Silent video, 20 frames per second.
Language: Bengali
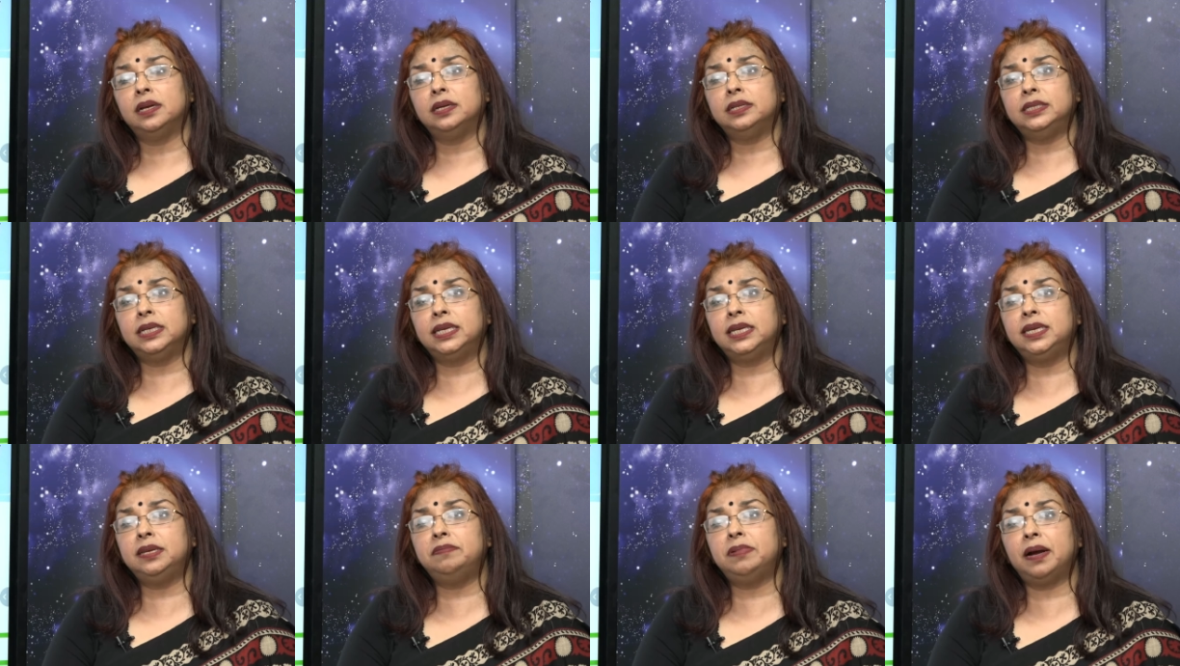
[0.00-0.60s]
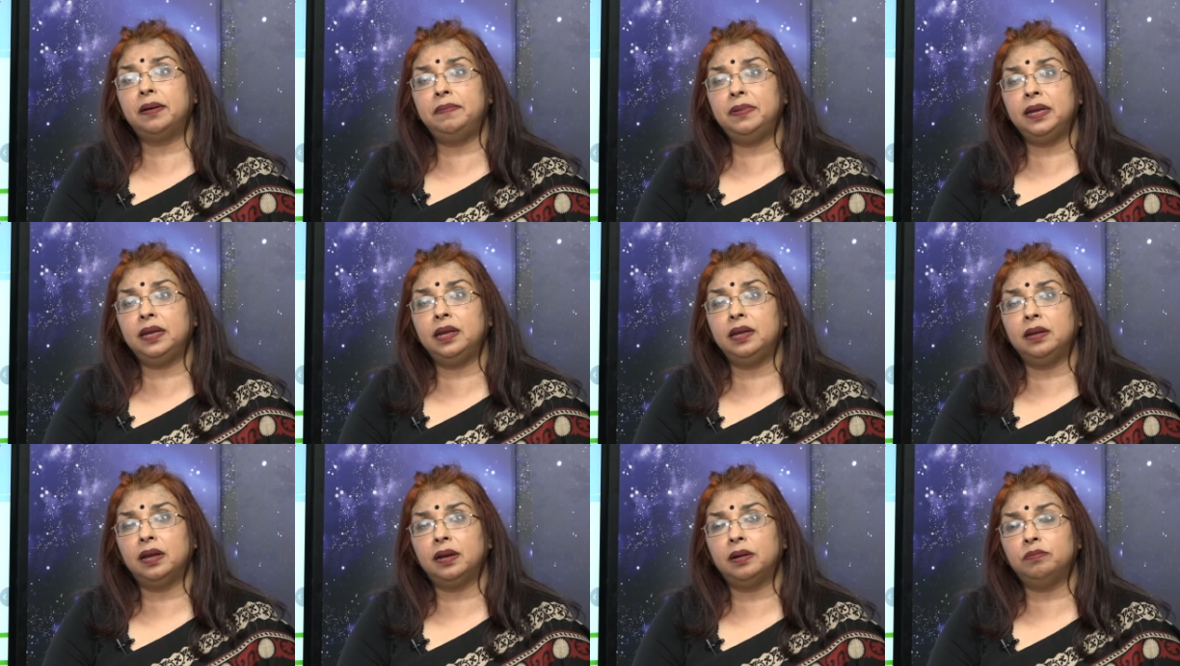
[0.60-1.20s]
যে কিভাবে
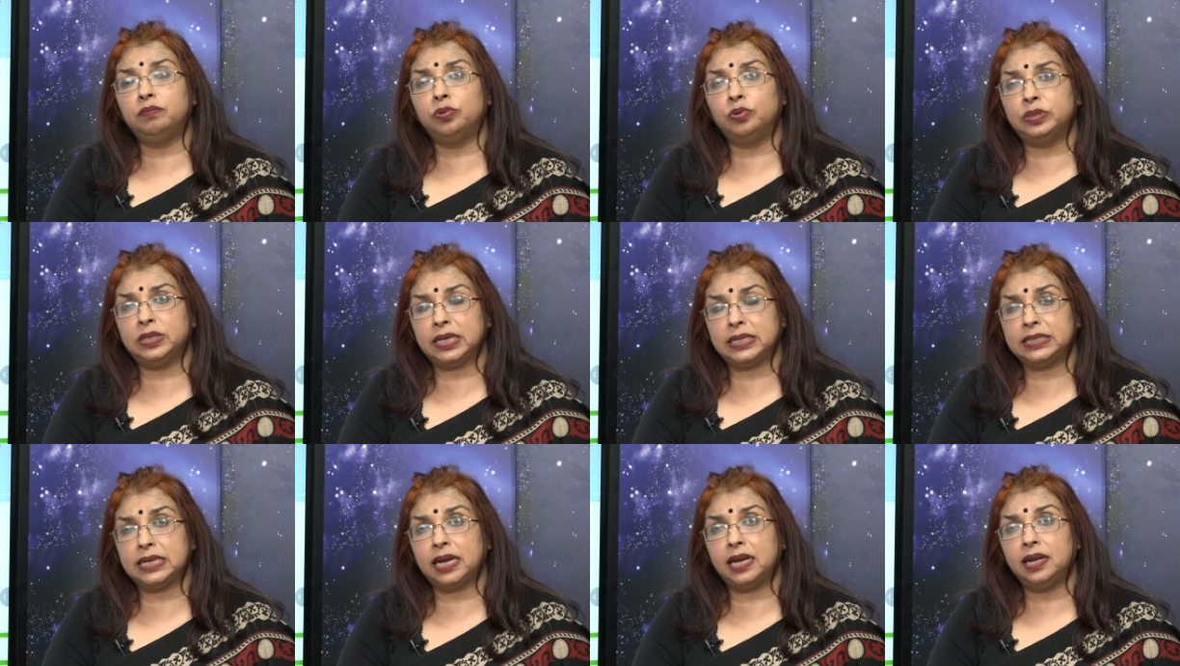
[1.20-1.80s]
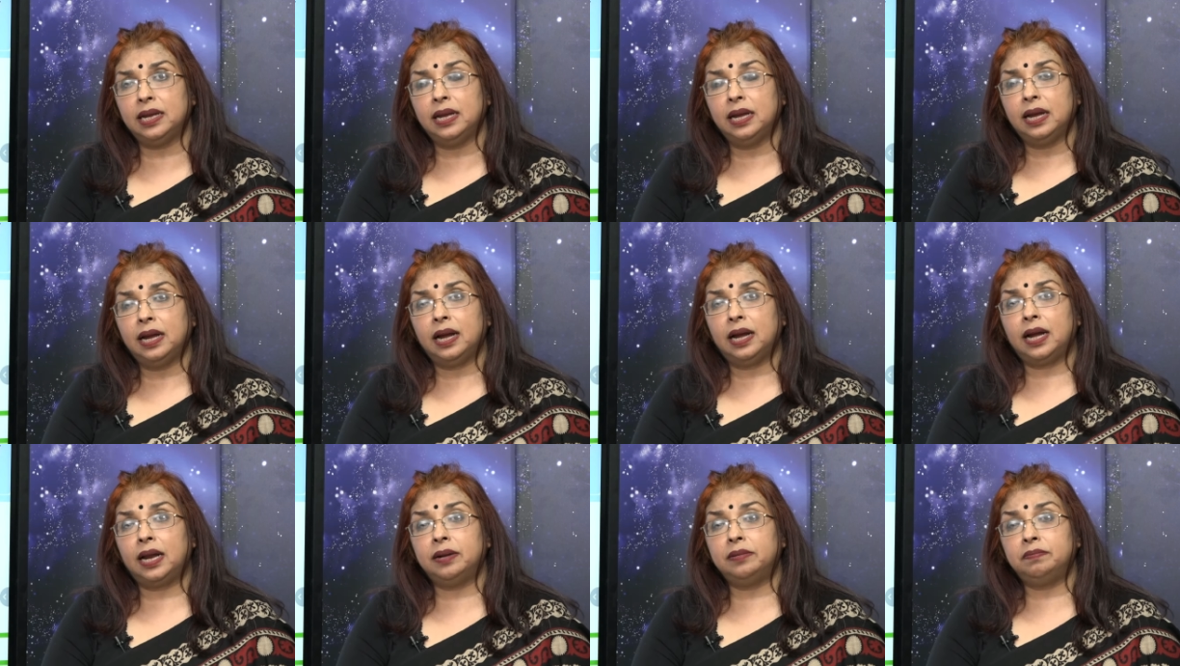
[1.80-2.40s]
বোঝা যায়
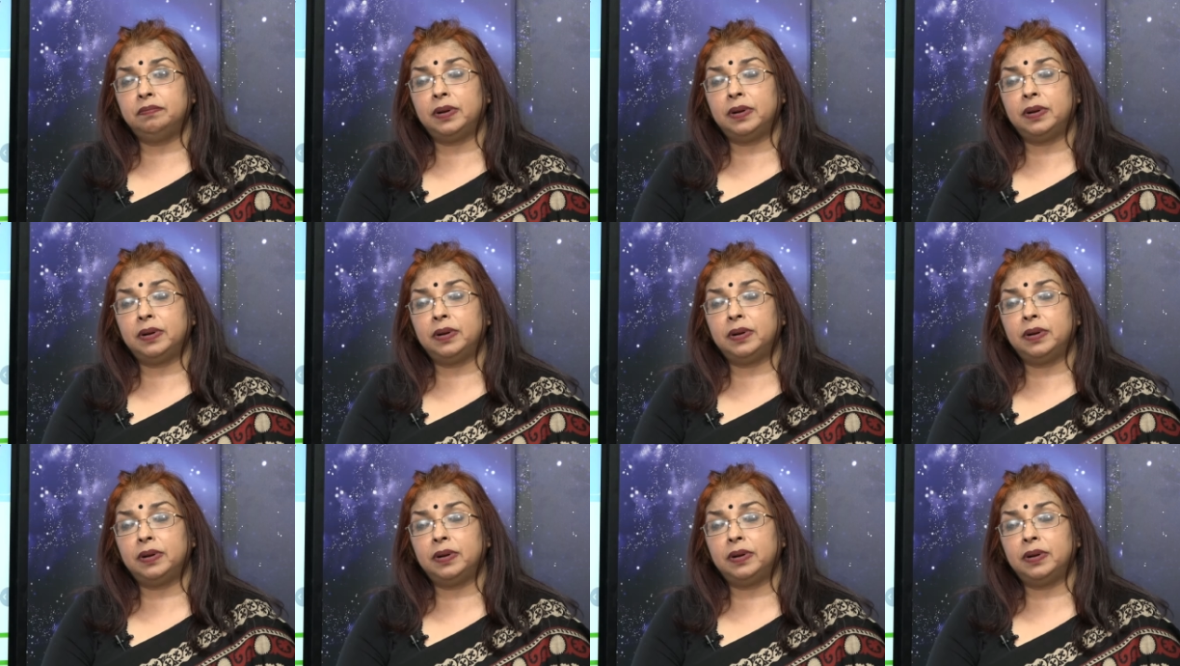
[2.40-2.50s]
আর